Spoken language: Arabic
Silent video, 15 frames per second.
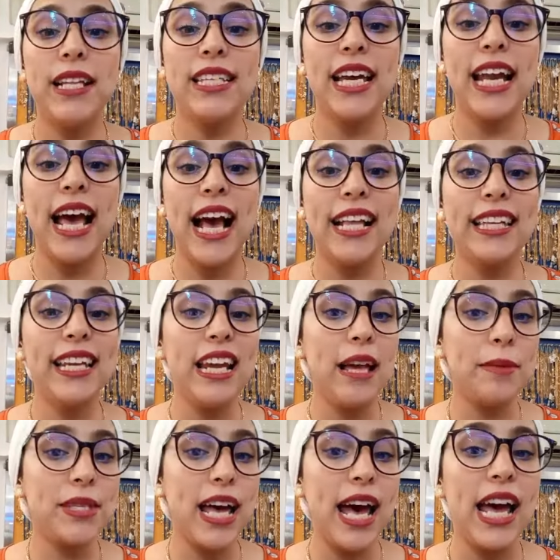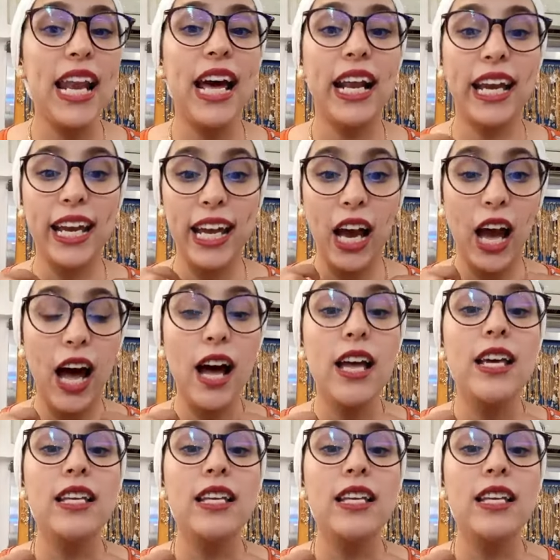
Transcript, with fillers: ديالها هذه اللي لابسه انا رقيقه